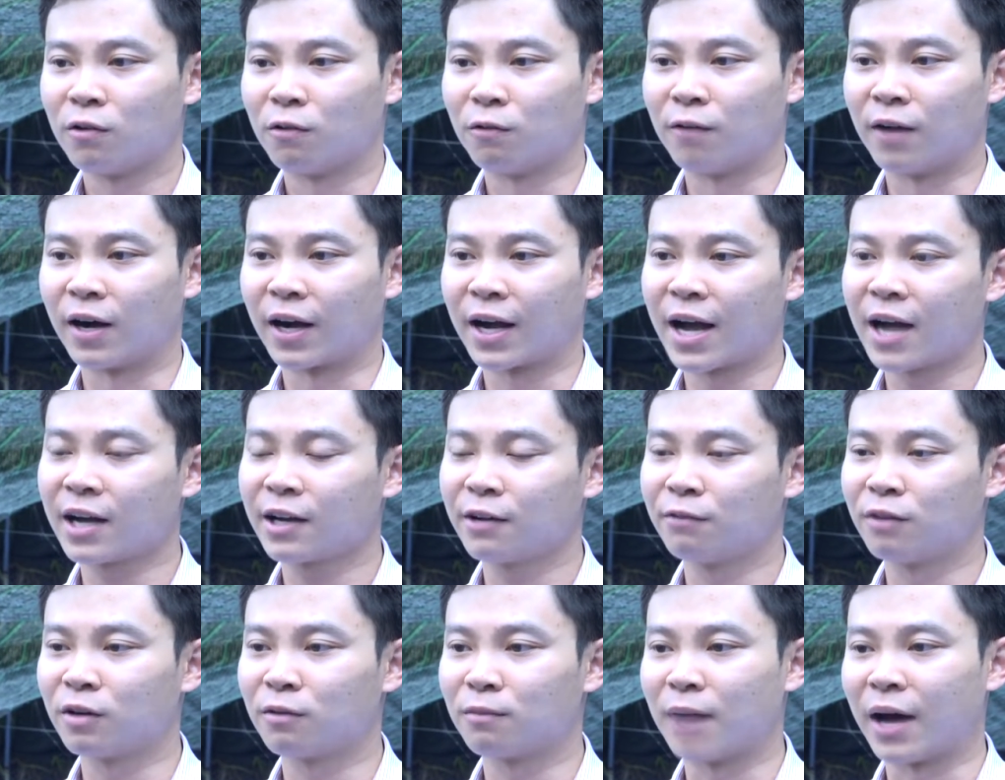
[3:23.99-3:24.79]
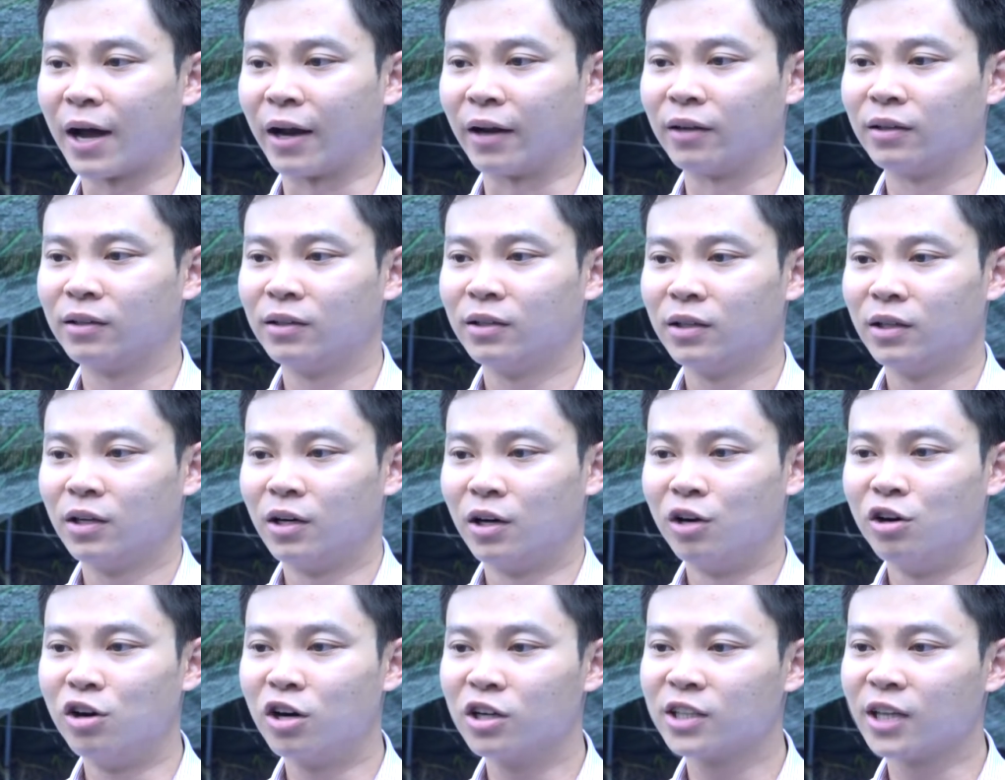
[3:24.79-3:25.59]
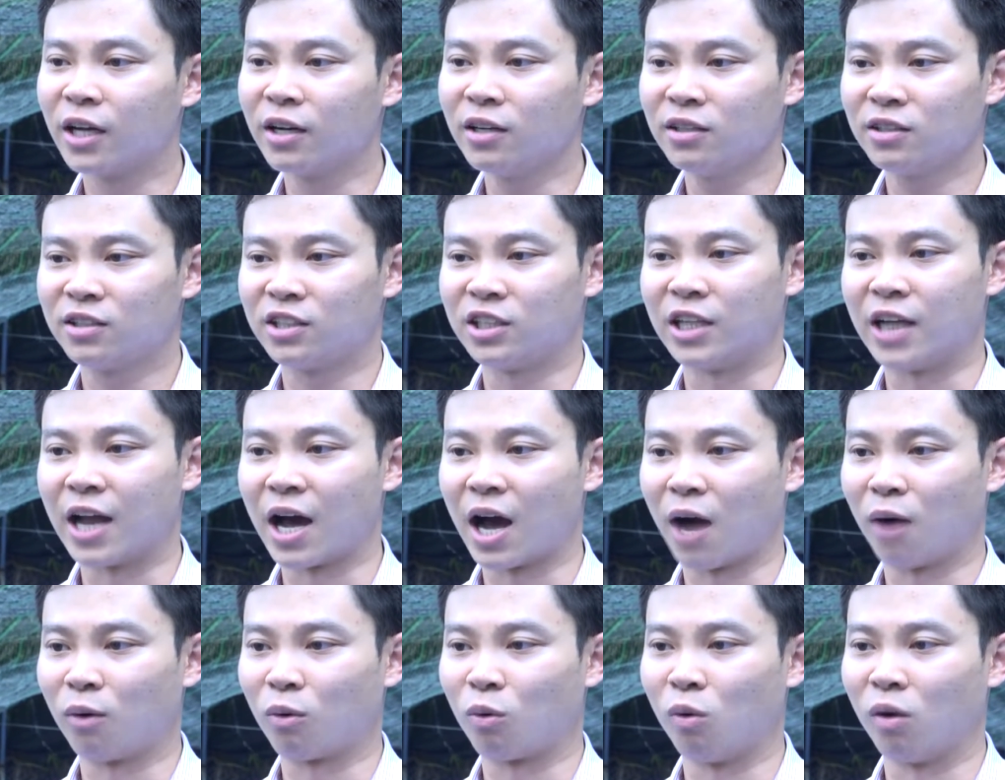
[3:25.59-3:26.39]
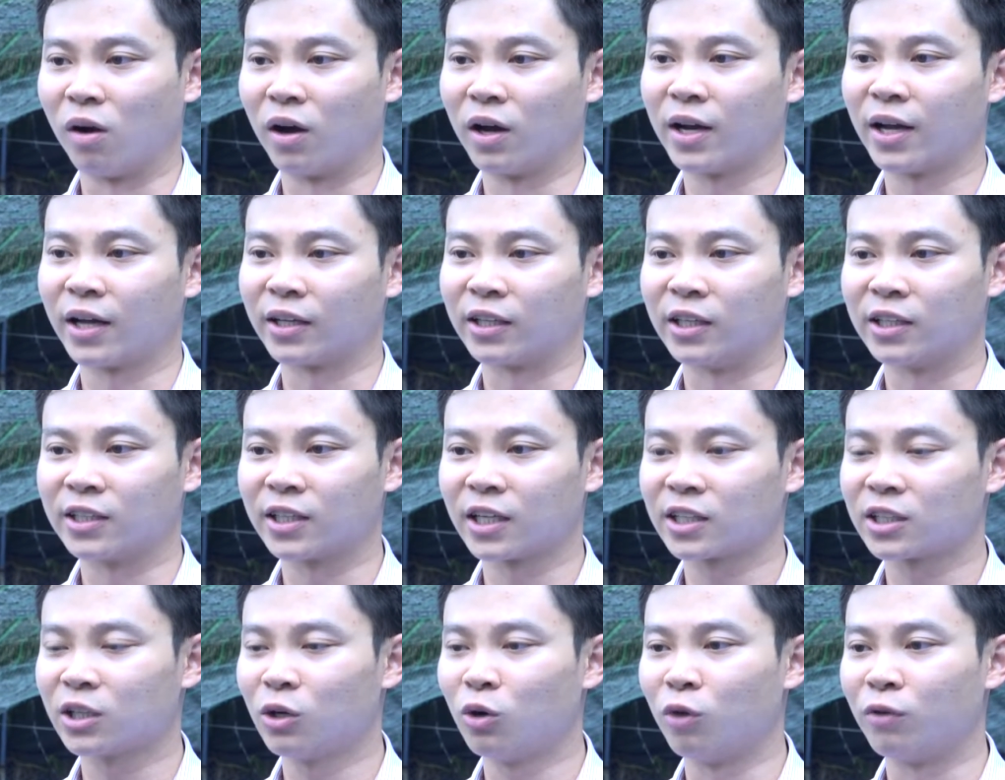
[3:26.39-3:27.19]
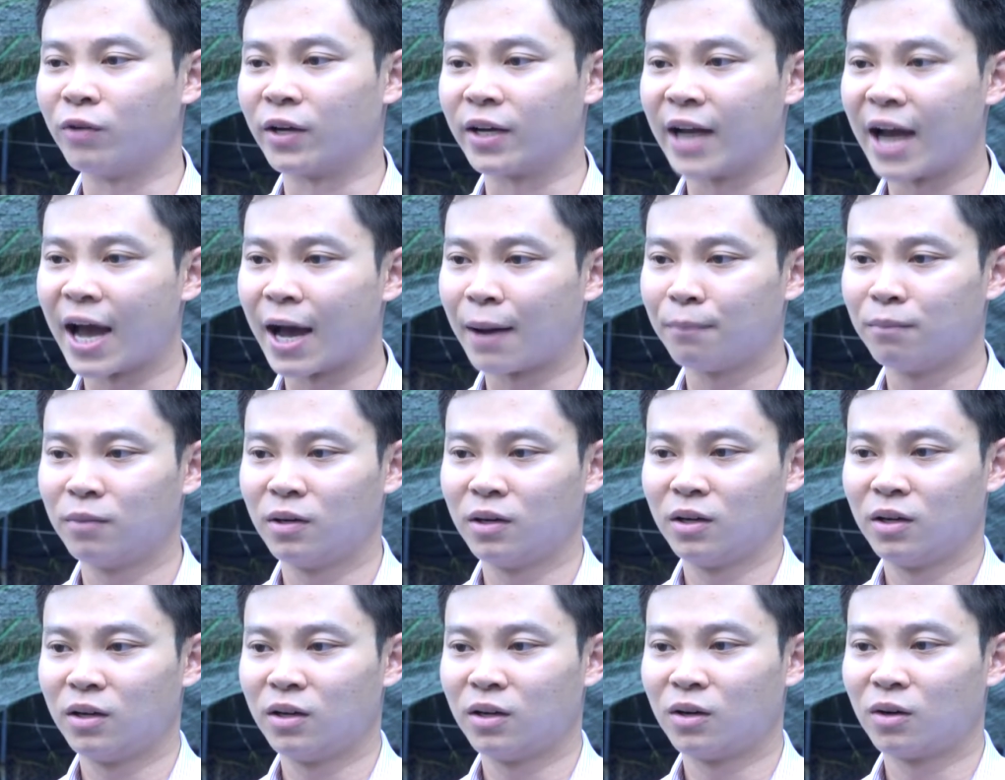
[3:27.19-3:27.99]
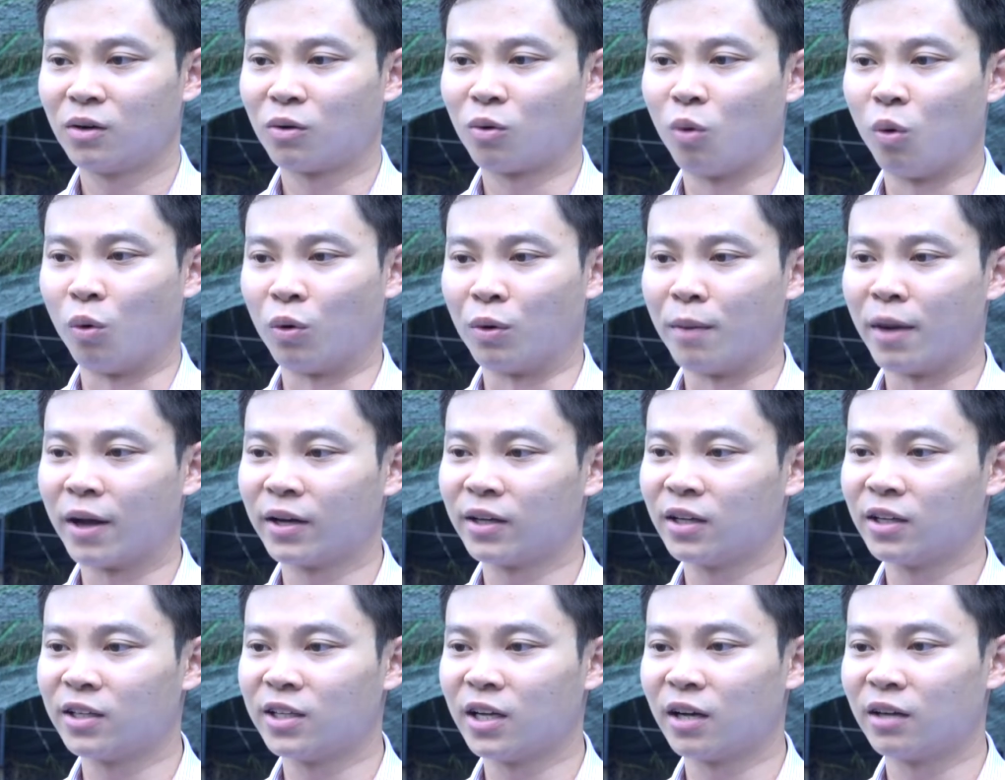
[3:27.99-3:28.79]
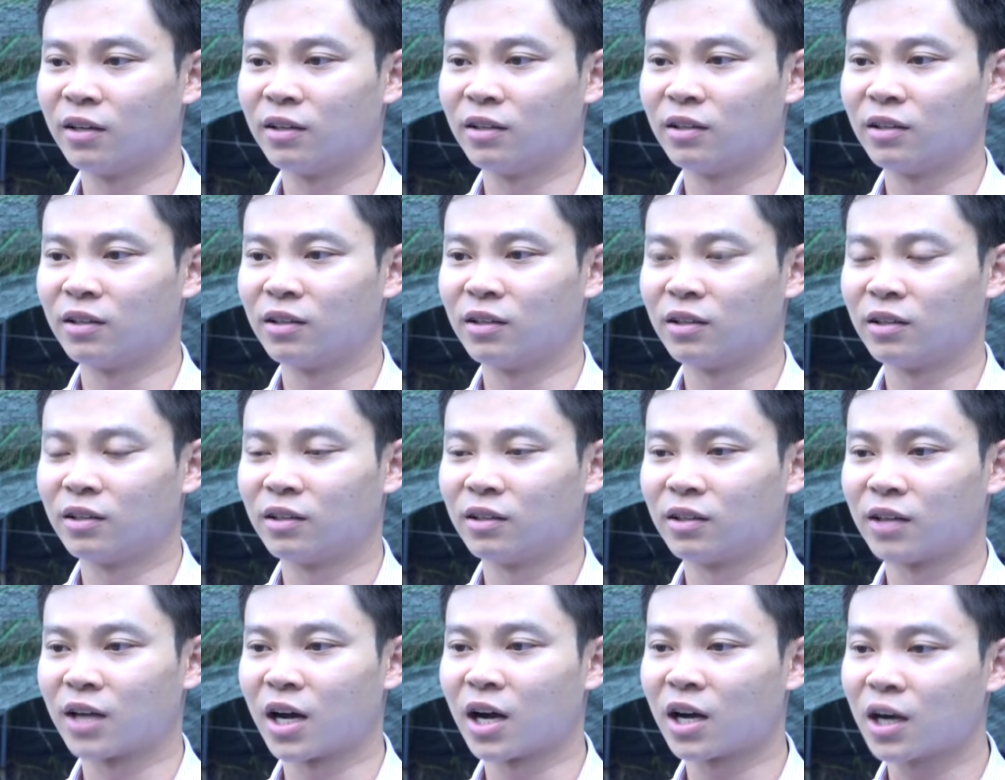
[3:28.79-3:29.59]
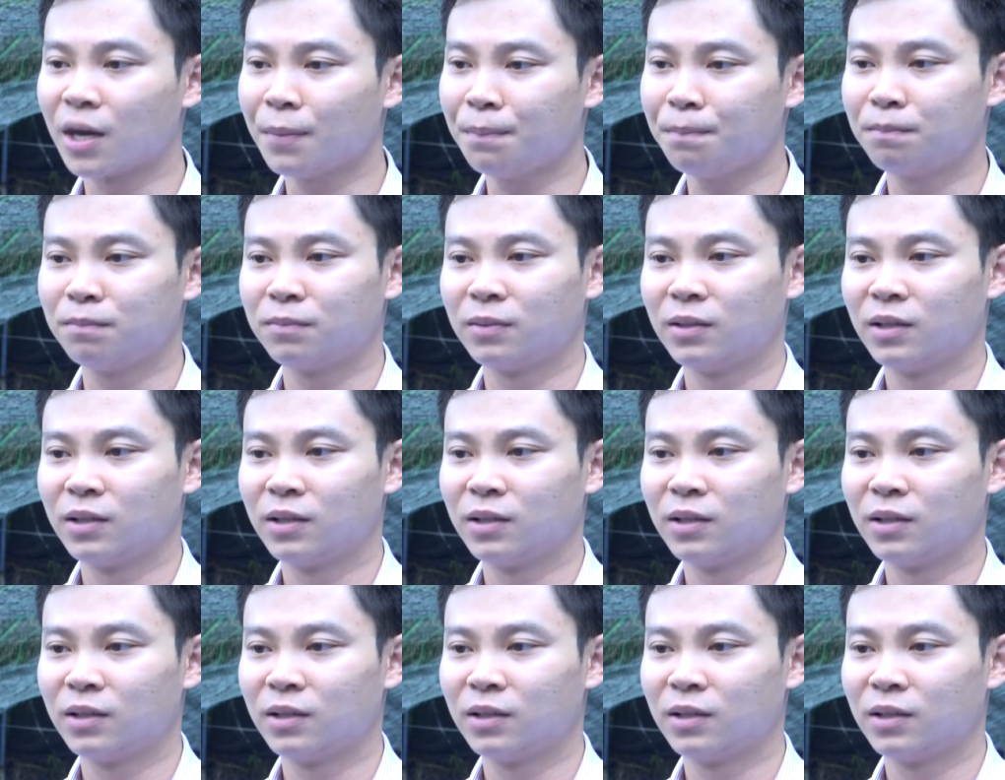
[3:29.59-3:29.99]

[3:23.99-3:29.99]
và các cái văn bản hướng dẫn chỉ đạo của Ngân hàng Chính sách Xã hội Việt Nam, của Ủy ban Nhân dân các cấp.